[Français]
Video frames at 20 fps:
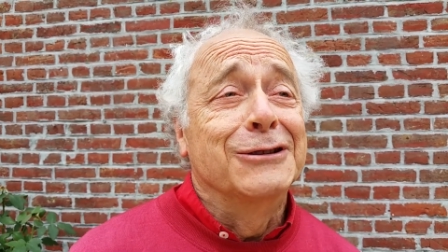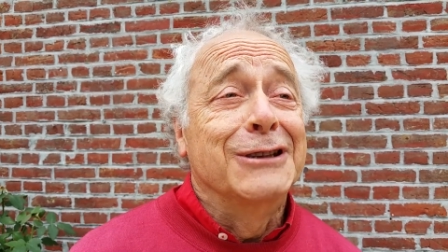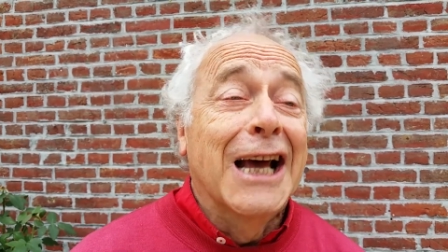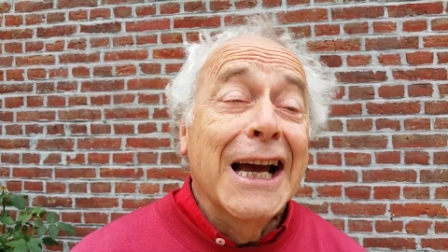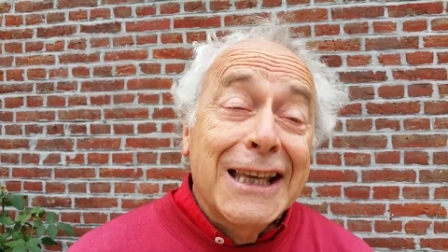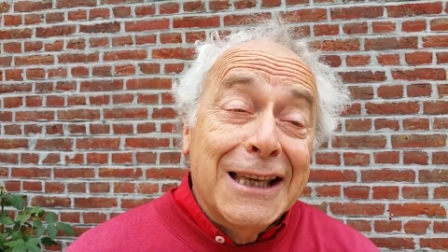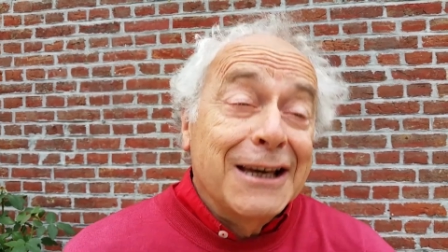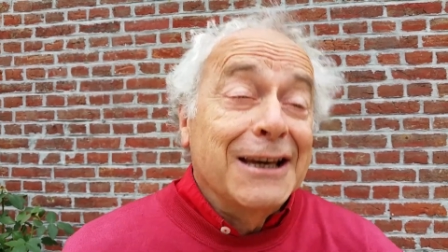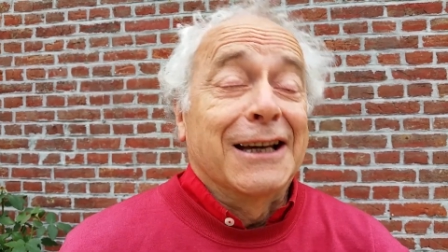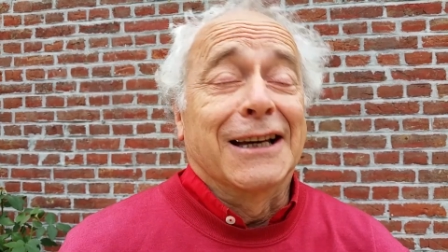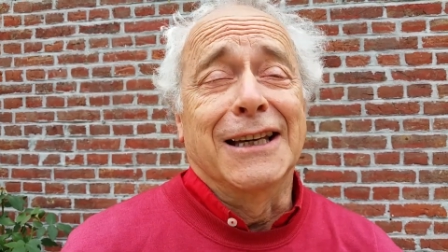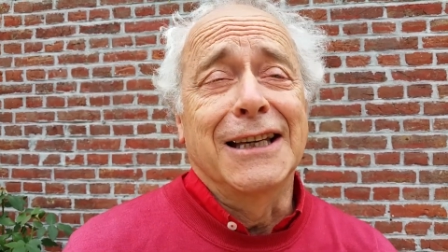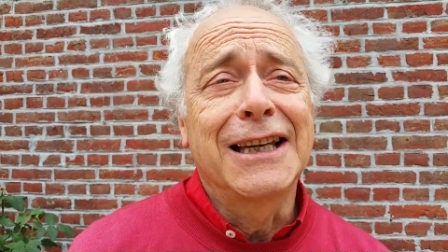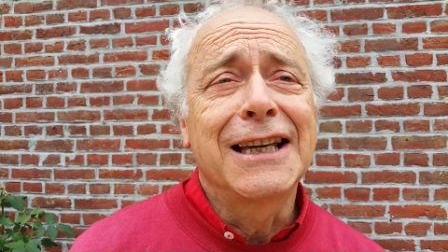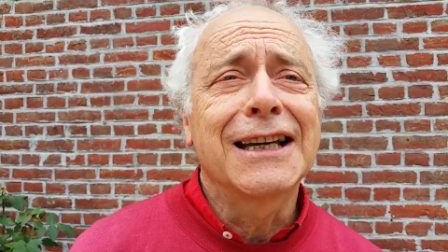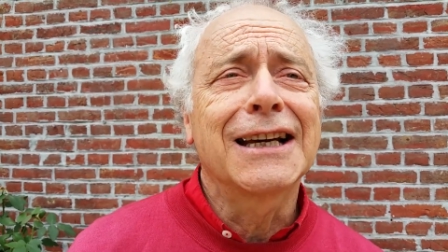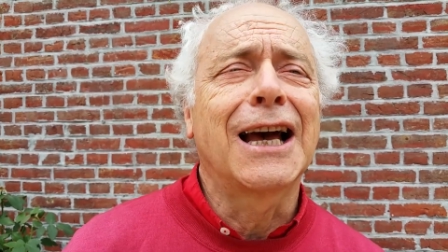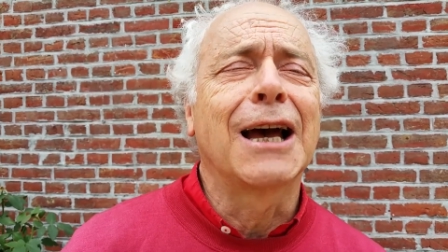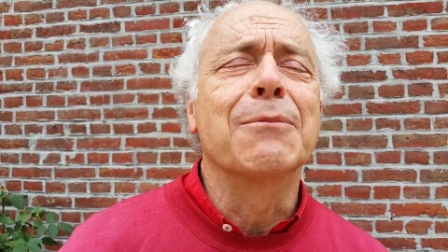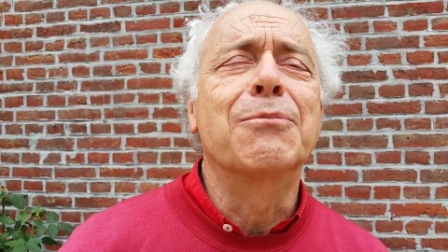
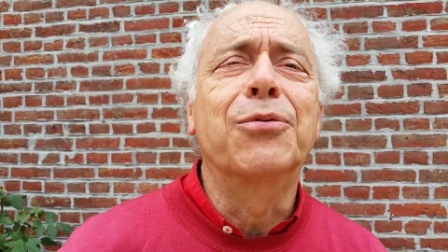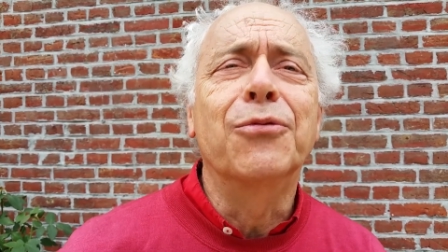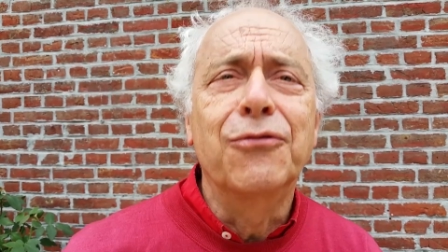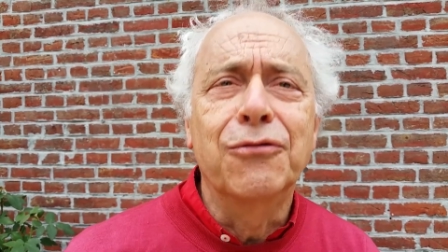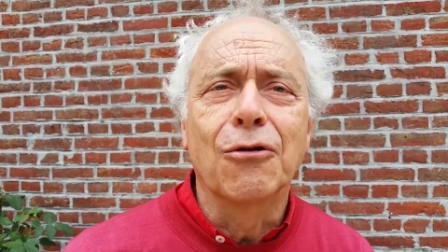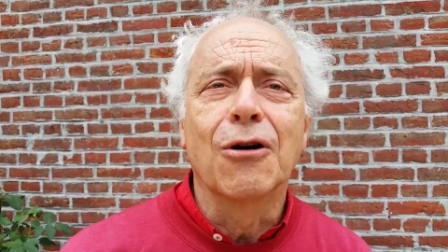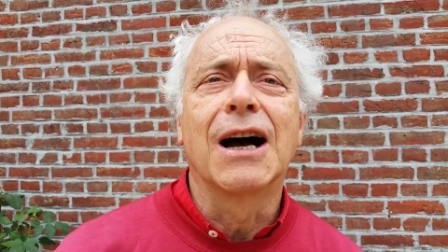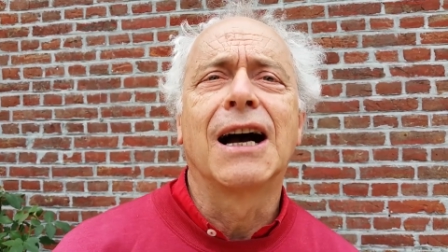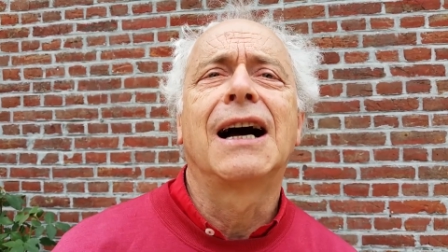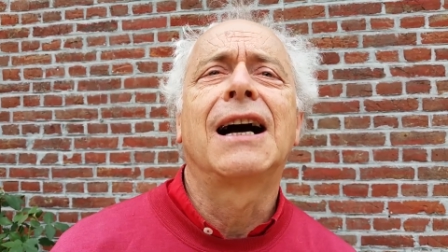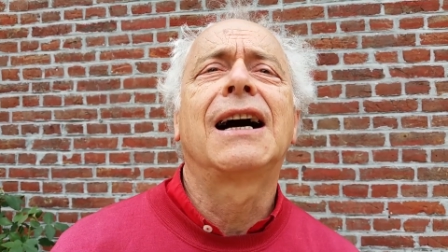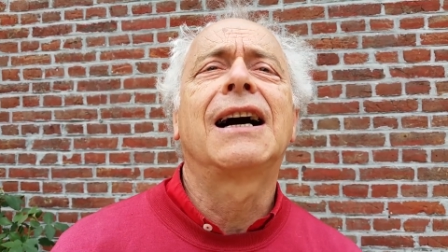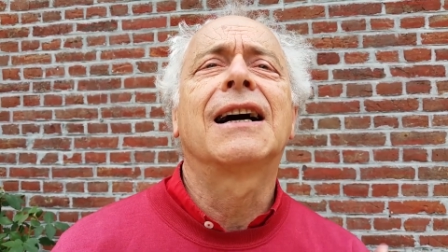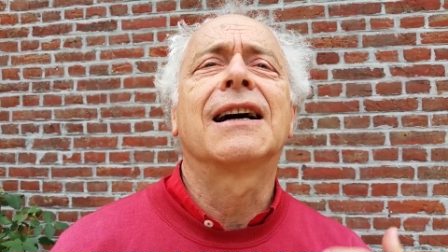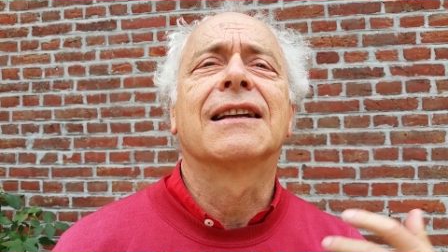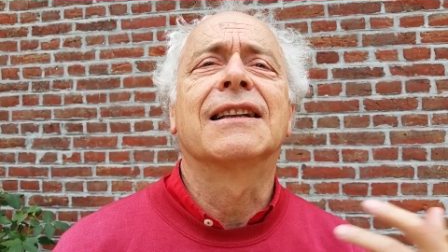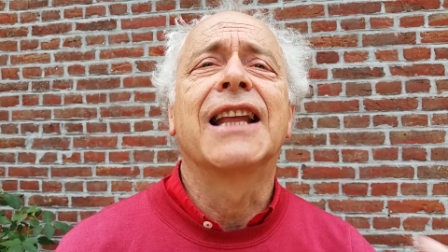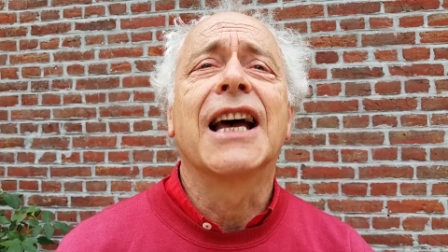d'acquérir un pouvoir,